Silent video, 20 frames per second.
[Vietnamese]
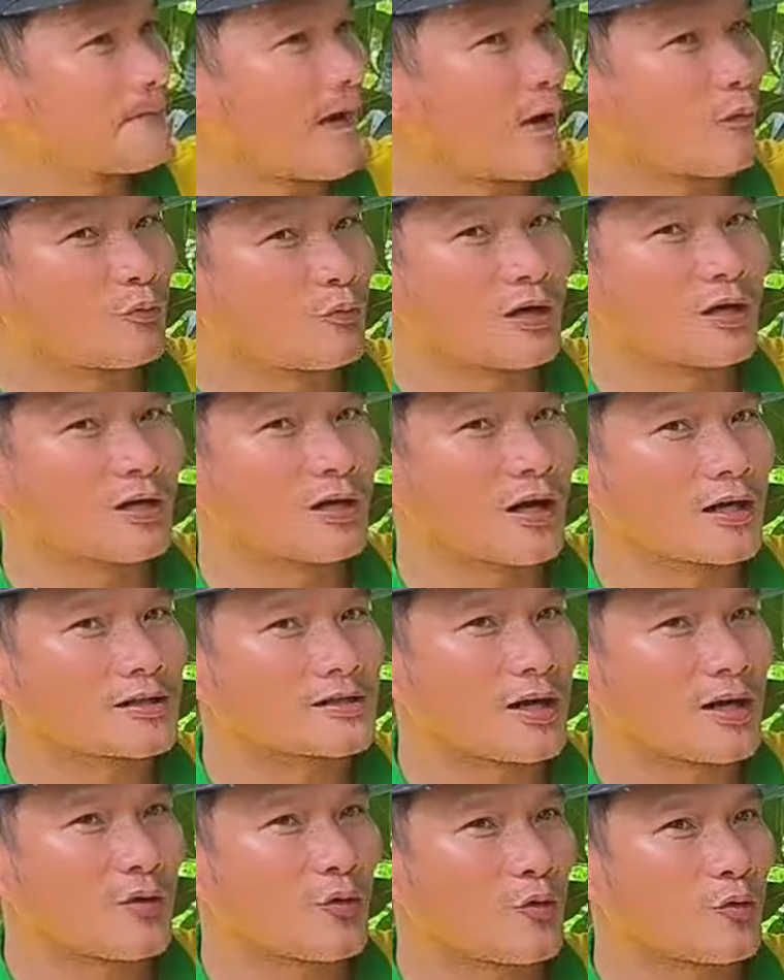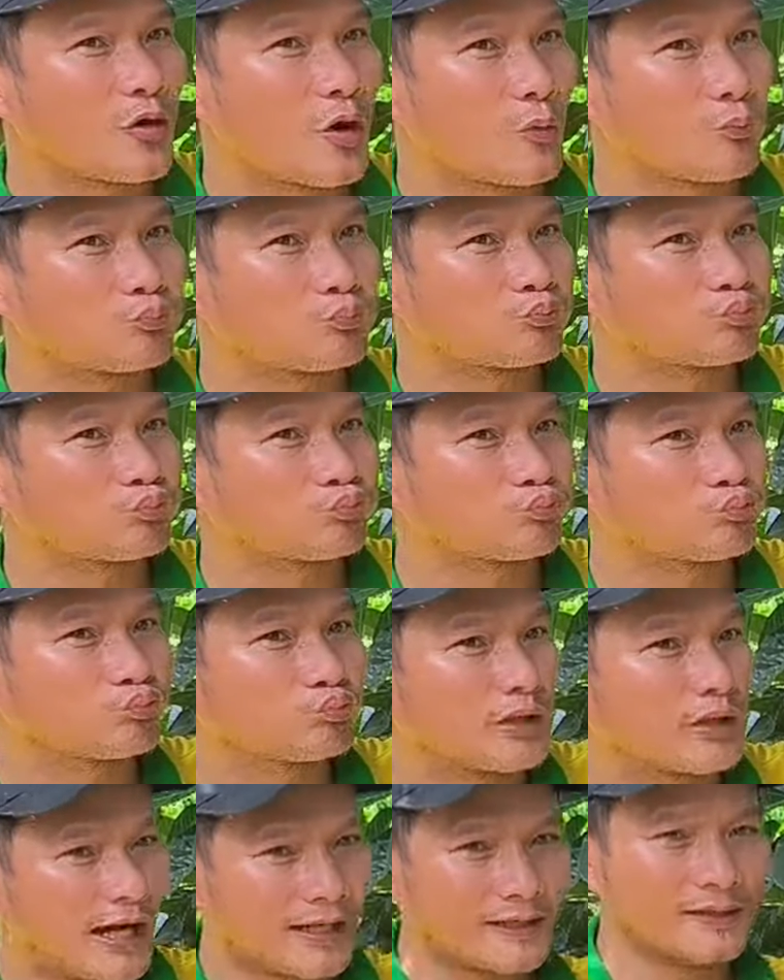phòng ngừa sâu đục
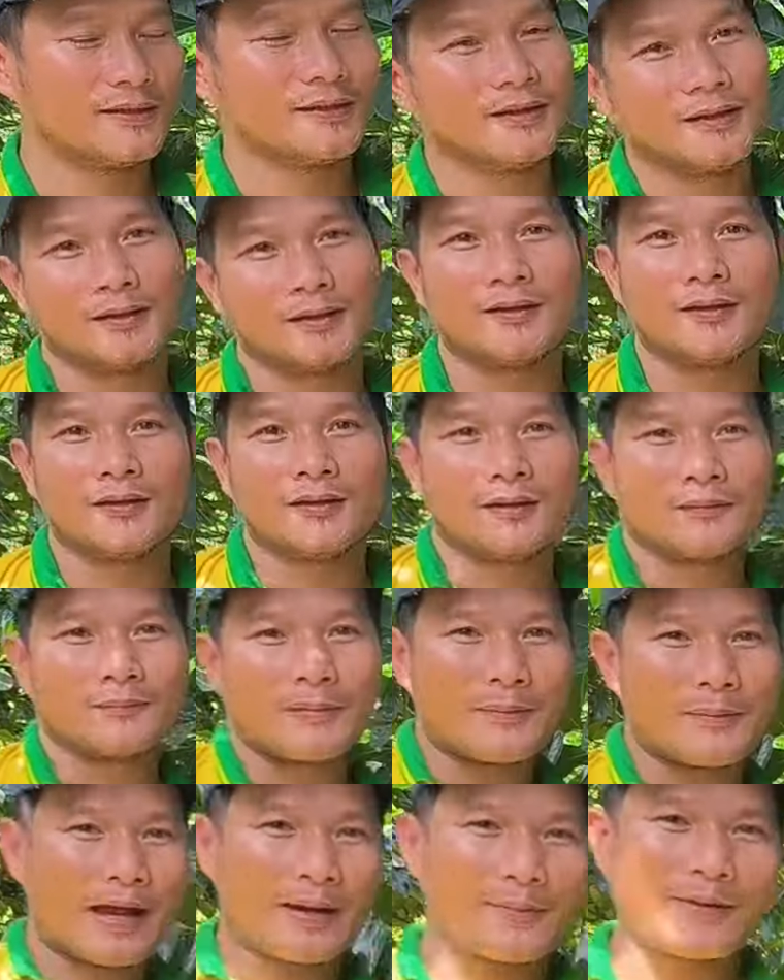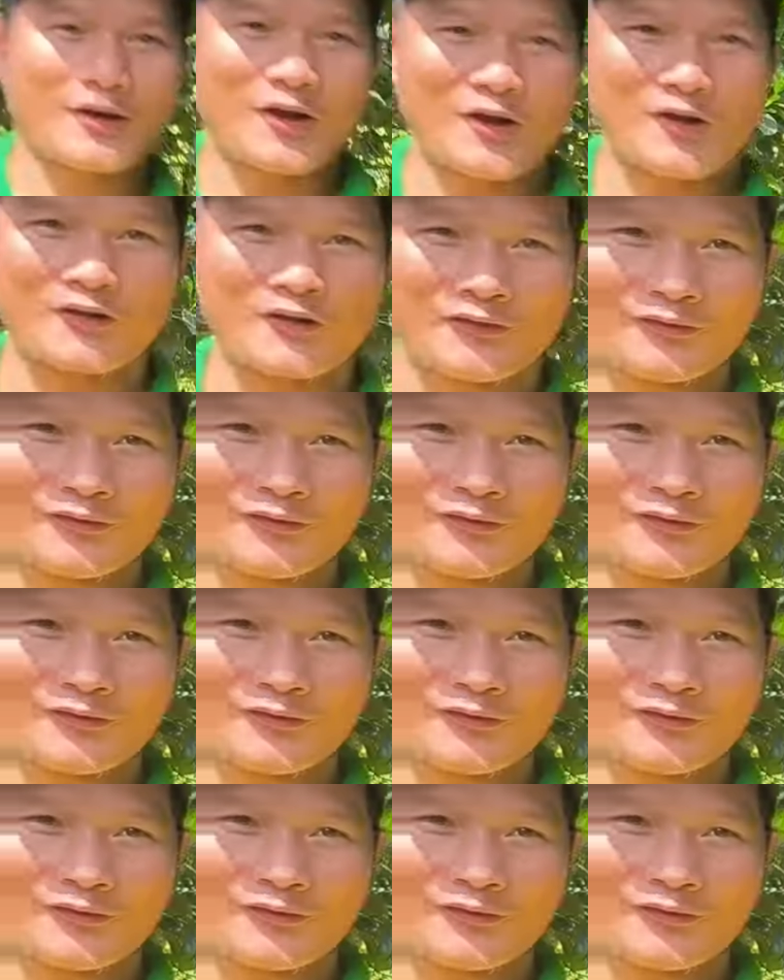trái. Bye bye bà